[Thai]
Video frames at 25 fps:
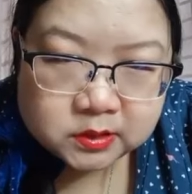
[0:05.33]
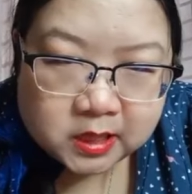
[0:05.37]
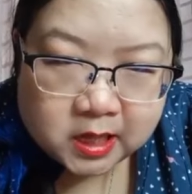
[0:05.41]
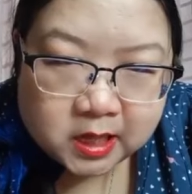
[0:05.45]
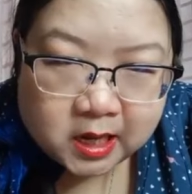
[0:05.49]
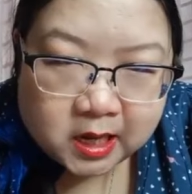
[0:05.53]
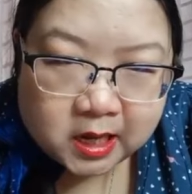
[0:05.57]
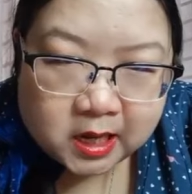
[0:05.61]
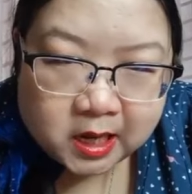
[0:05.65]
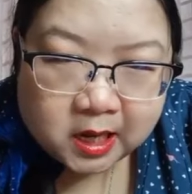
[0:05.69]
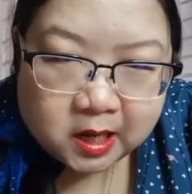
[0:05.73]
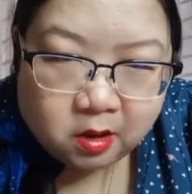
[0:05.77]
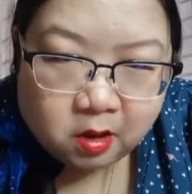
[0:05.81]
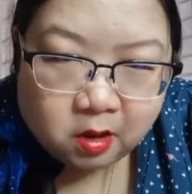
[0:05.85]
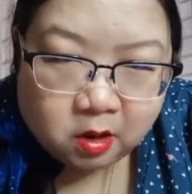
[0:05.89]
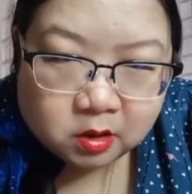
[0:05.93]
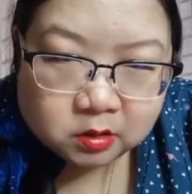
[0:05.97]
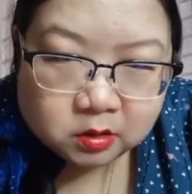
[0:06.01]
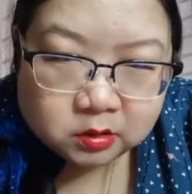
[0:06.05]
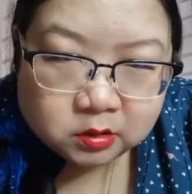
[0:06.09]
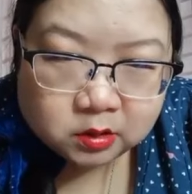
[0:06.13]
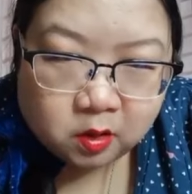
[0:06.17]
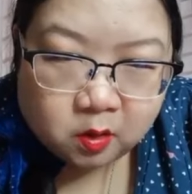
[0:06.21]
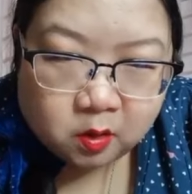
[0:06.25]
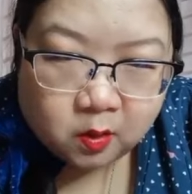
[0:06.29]
แชร์แล้วออ
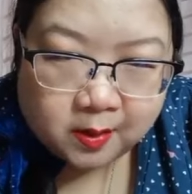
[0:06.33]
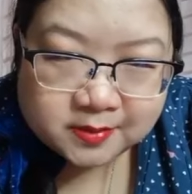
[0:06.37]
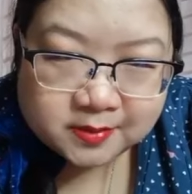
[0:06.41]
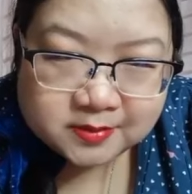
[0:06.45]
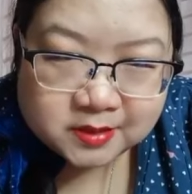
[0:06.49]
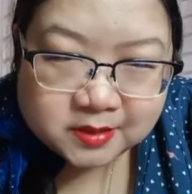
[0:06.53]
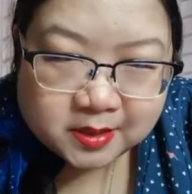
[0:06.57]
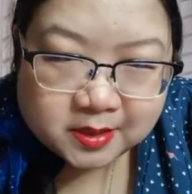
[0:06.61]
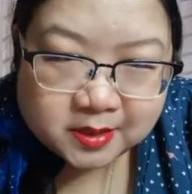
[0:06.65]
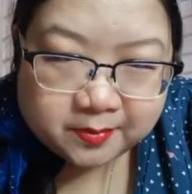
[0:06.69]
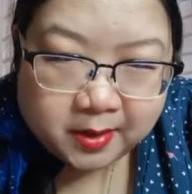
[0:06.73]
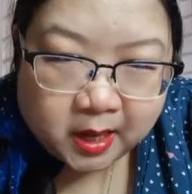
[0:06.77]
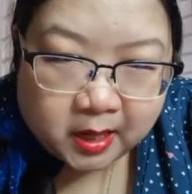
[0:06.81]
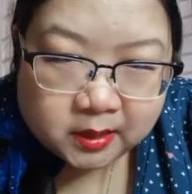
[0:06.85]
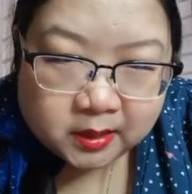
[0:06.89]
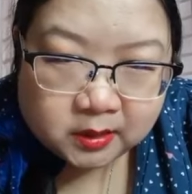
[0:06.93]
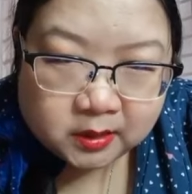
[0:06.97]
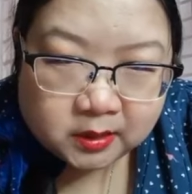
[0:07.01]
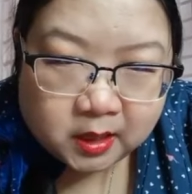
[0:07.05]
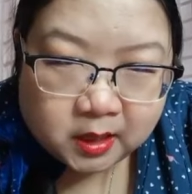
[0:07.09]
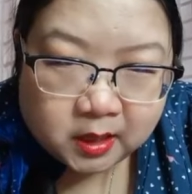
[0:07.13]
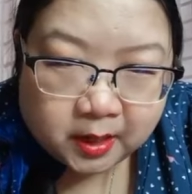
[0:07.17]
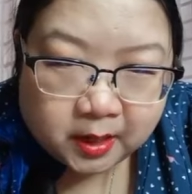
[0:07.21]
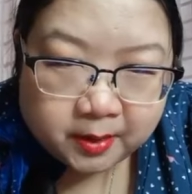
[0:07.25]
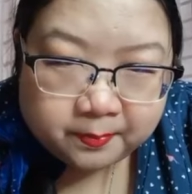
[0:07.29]
โต้ความสัมพัน
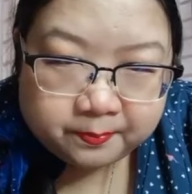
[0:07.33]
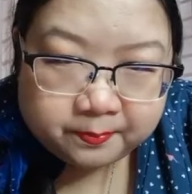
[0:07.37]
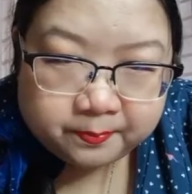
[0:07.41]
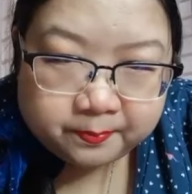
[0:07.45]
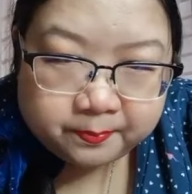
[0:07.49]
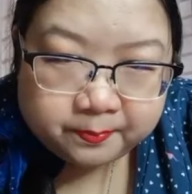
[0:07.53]
ธ์กับ